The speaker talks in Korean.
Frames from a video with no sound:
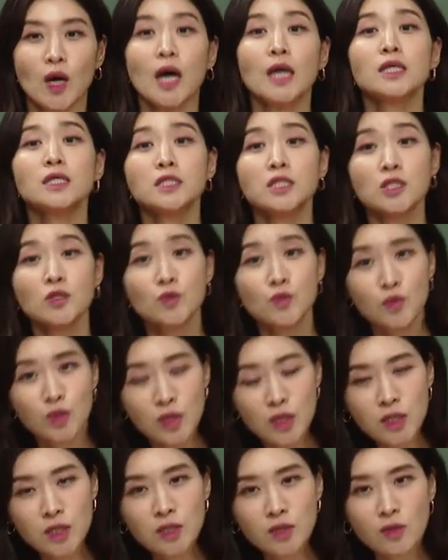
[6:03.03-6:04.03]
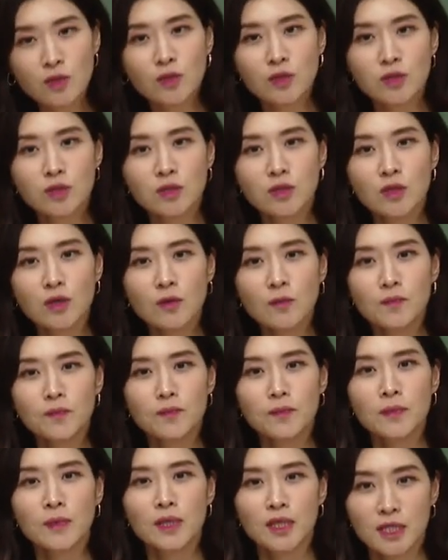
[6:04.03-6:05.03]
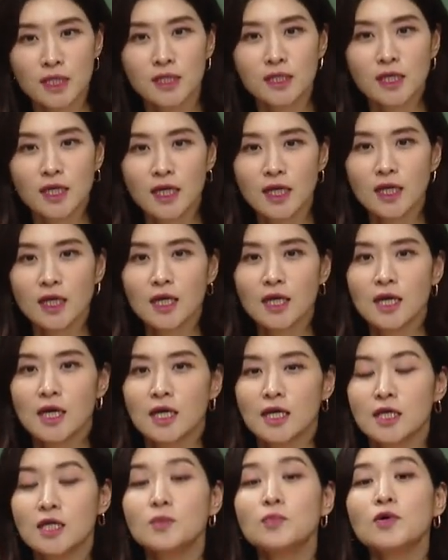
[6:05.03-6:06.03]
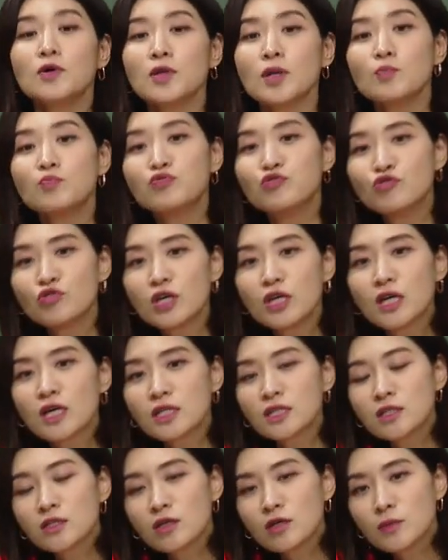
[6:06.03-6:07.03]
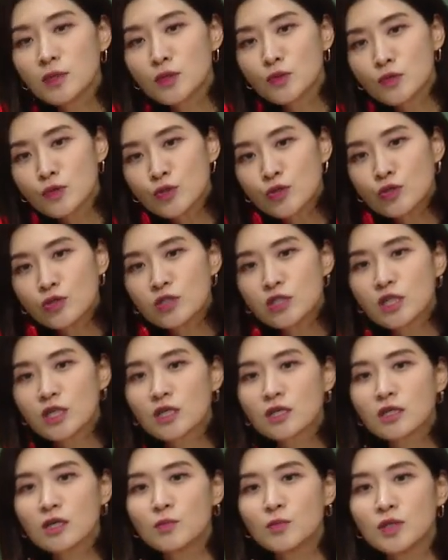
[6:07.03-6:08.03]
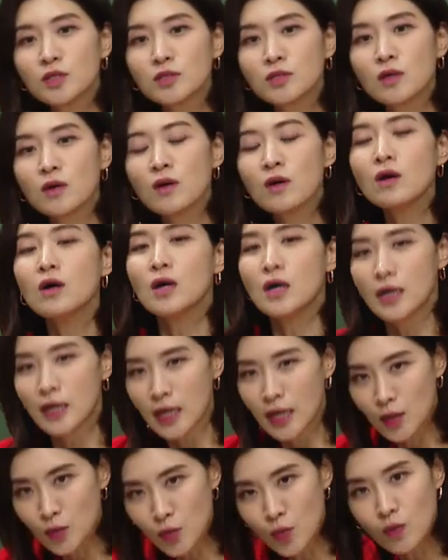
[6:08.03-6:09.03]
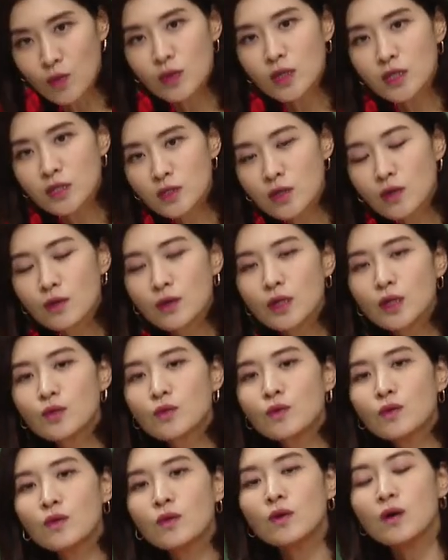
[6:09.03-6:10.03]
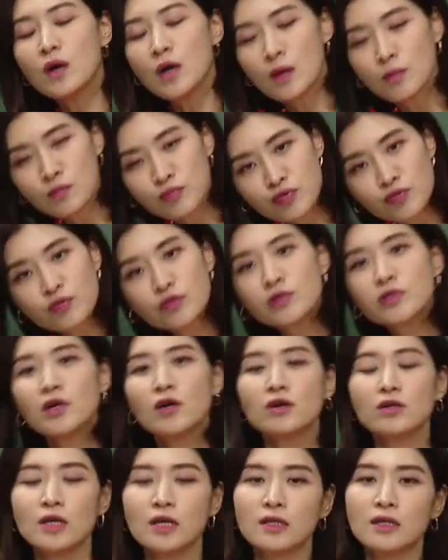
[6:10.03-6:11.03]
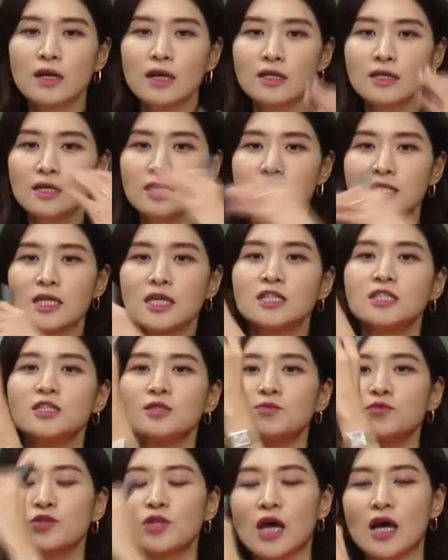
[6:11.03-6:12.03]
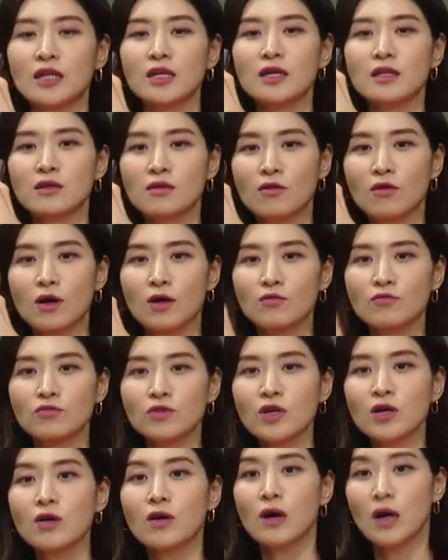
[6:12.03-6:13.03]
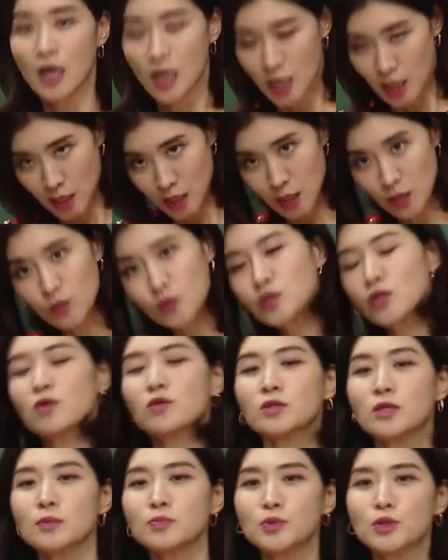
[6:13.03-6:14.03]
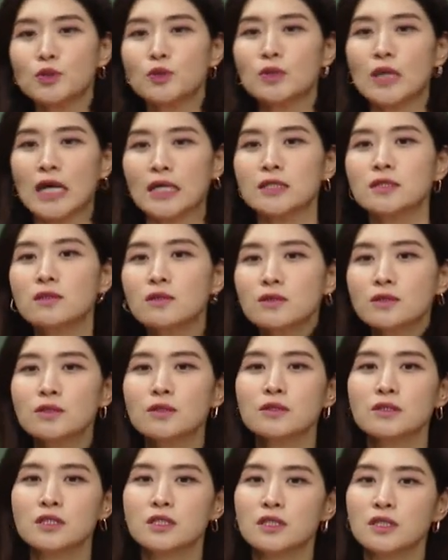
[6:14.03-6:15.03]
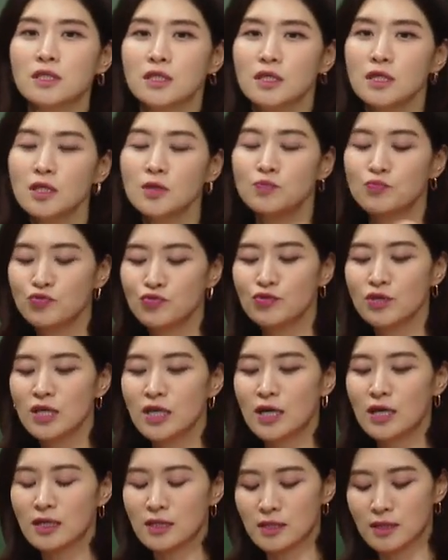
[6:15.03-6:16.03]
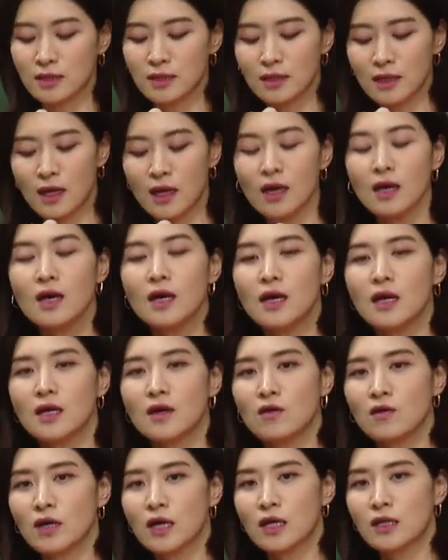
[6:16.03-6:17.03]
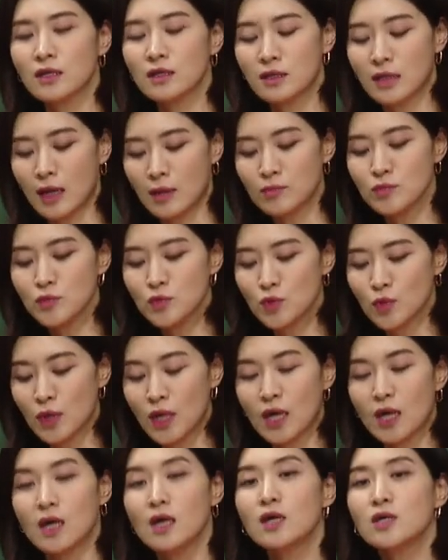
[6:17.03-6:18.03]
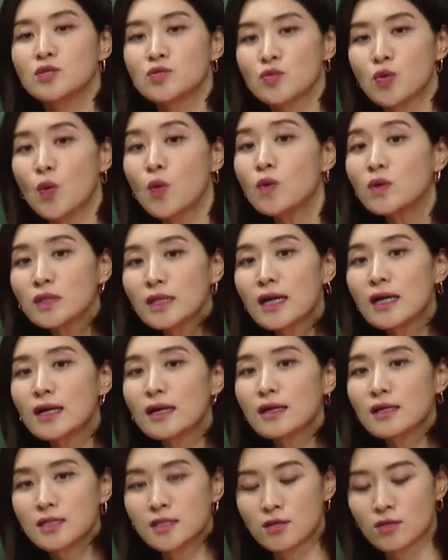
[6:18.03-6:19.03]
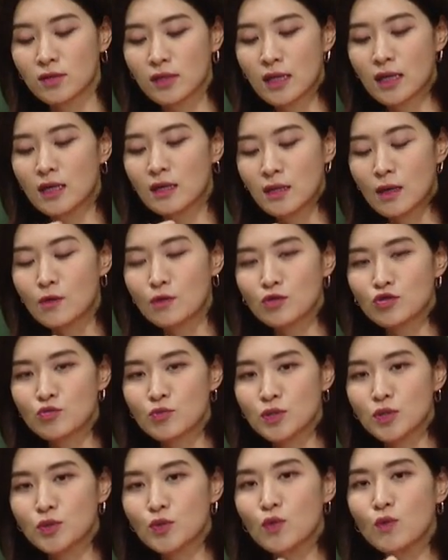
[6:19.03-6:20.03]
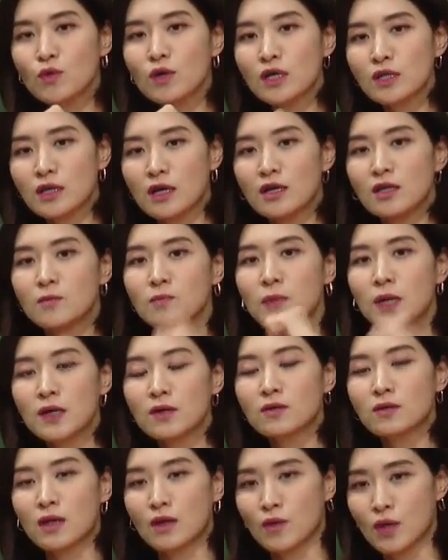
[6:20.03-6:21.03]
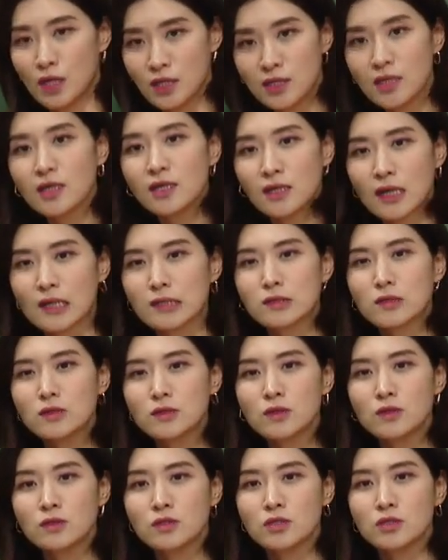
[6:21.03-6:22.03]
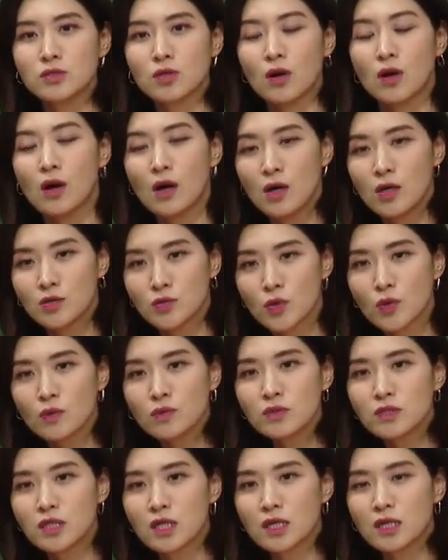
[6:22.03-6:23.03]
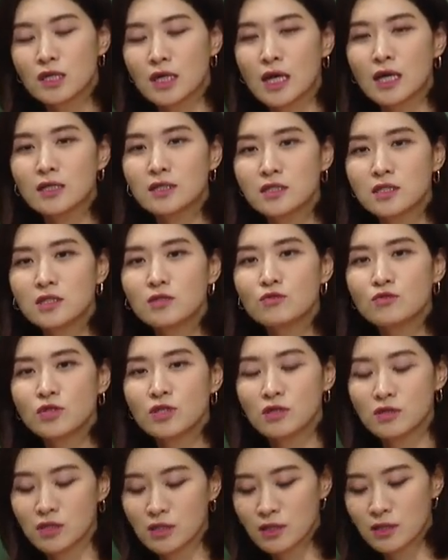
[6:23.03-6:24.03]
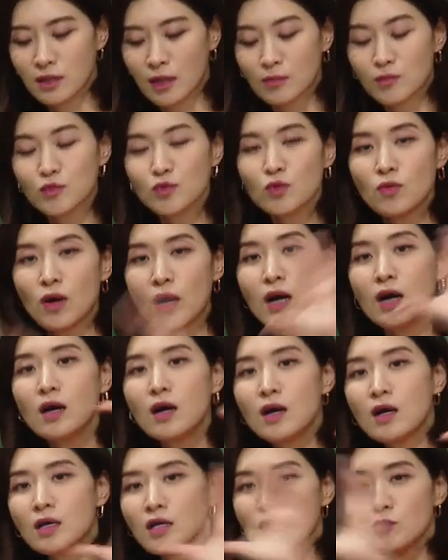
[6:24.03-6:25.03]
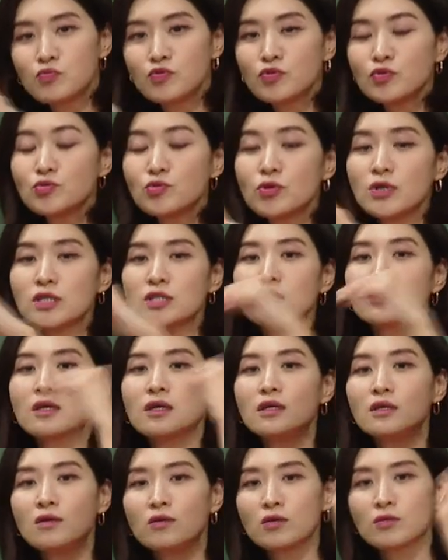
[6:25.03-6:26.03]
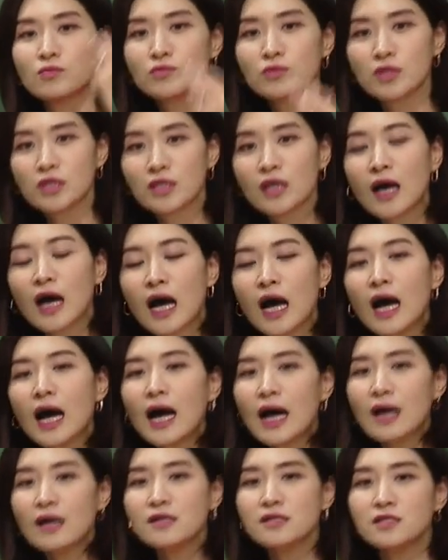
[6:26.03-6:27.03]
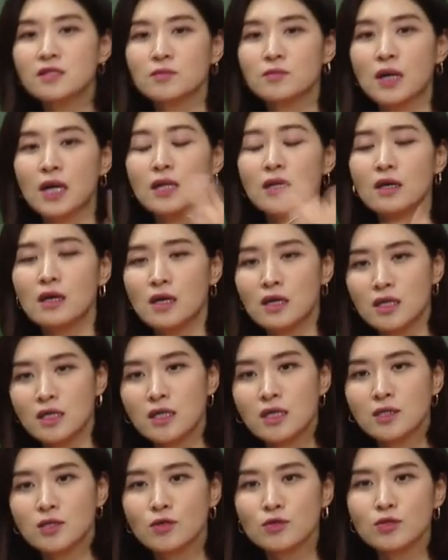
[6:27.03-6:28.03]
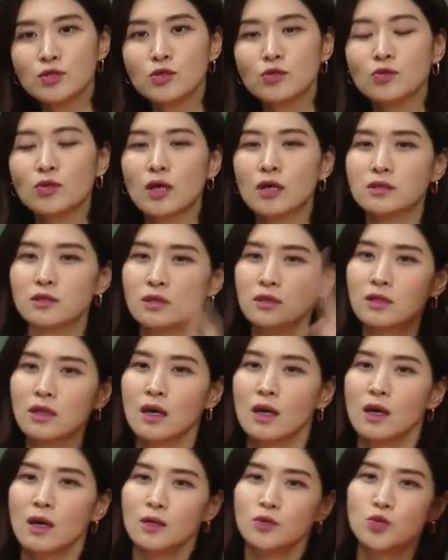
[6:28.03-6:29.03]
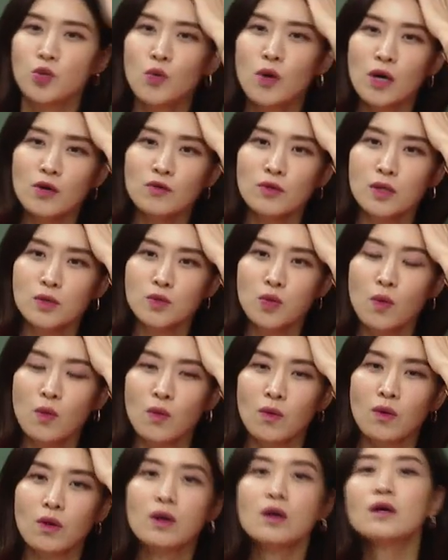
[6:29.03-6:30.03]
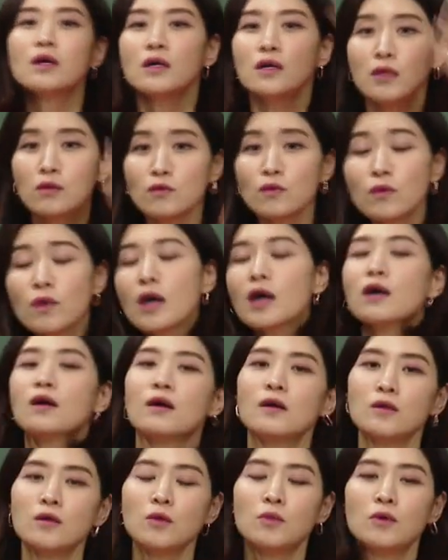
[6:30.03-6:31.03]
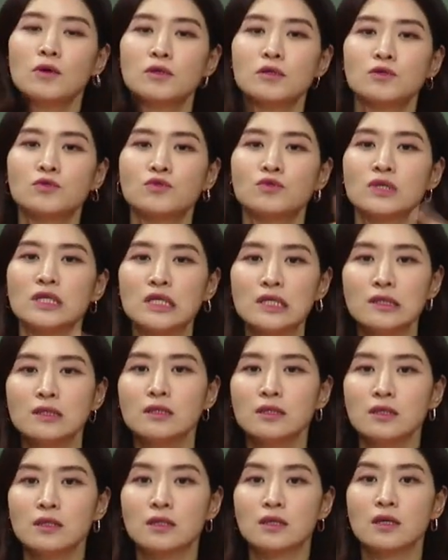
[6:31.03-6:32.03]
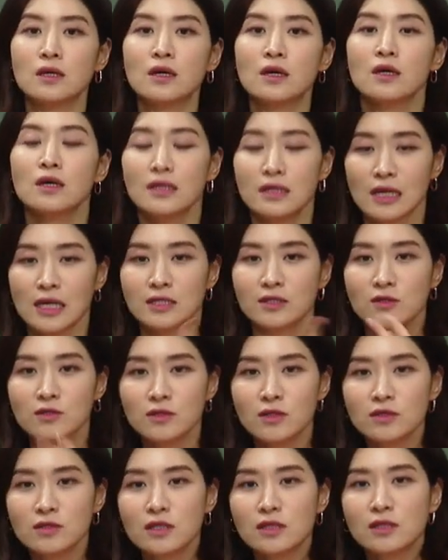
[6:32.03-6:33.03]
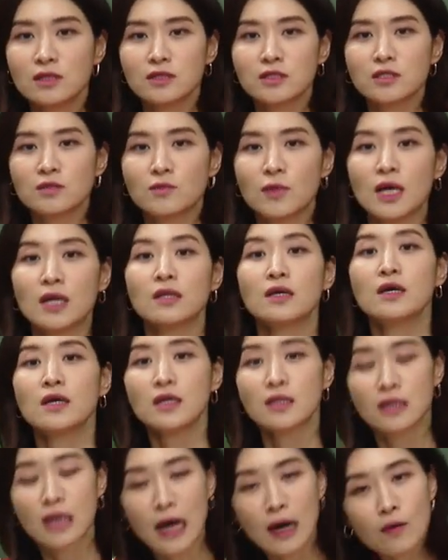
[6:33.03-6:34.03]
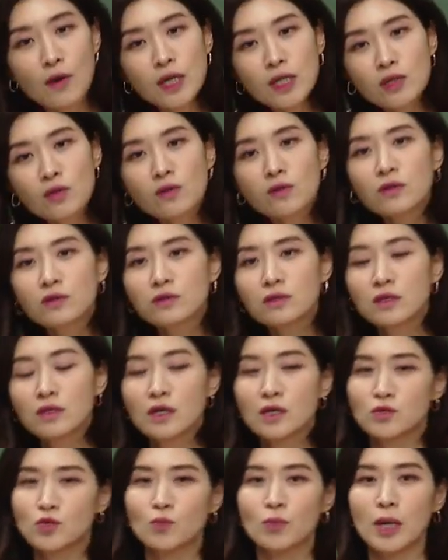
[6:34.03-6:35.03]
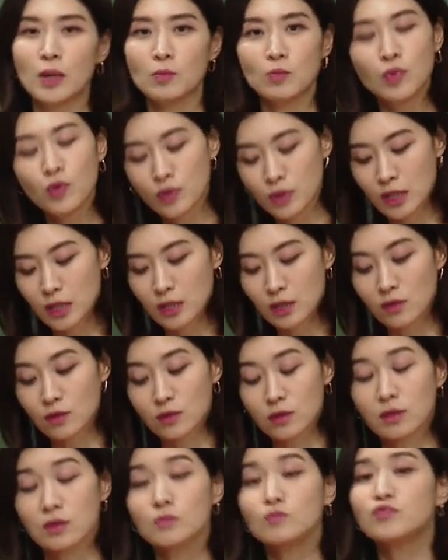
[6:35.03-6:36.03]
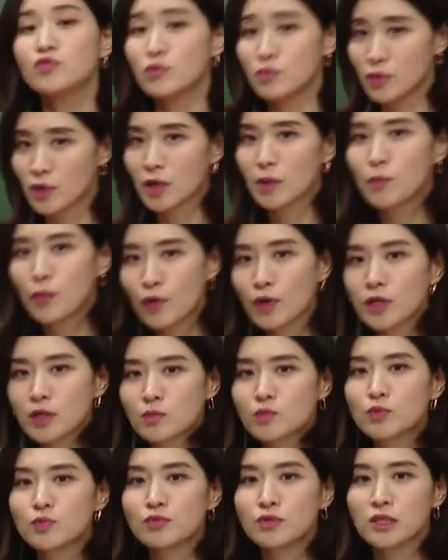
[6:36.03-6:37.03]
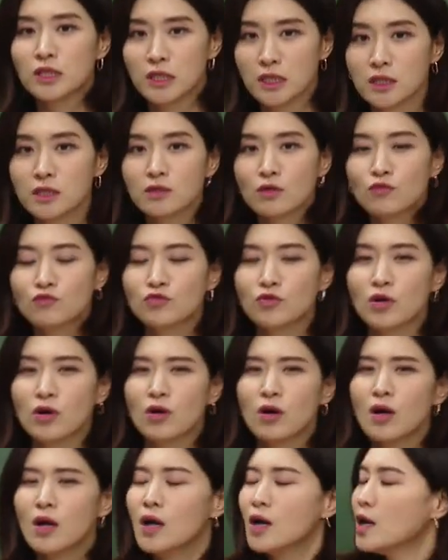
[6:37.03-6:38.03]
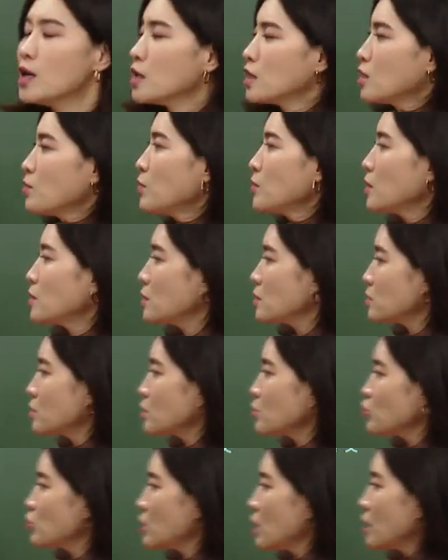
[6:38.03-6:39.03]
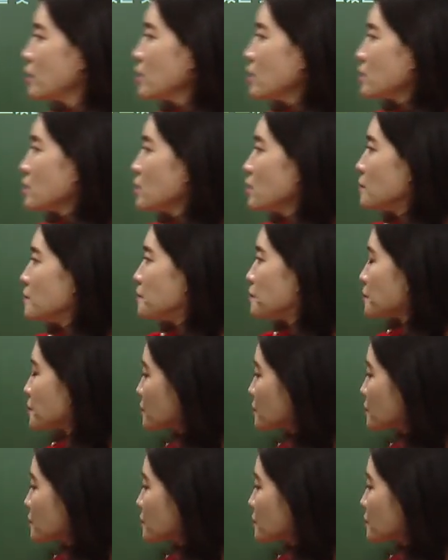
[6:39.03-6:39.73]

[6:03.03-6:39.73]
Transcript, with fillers: 하는 친구들이 있었거든요. 근데 이번에 부기가 시험에 또 출제가 되면서 예, 동의 서의로 분열됐다는 게 제시문 안에 들어갔고요. 그리고 정답지로 낯선 선지인 이 부기가 있을 때 여기에는 남조에 송나라가 있었다는 내용을 주면서 송과 대립하였다. 굉장히 낯선 선지죠. 송제, 양진으로 이어지는 남조와 이 북조의 시대를 여러분들이 다 알지만 이게 선지로 나왔을 때 조광윤의 송, 이로 헷갈려 버릴 수 있는 낯선 선지를 냈지만 나왔던 것들이 계속 반복되는 것들은 분명히 보이는 부분이 있었고요. 이번에 특징 중에 하나는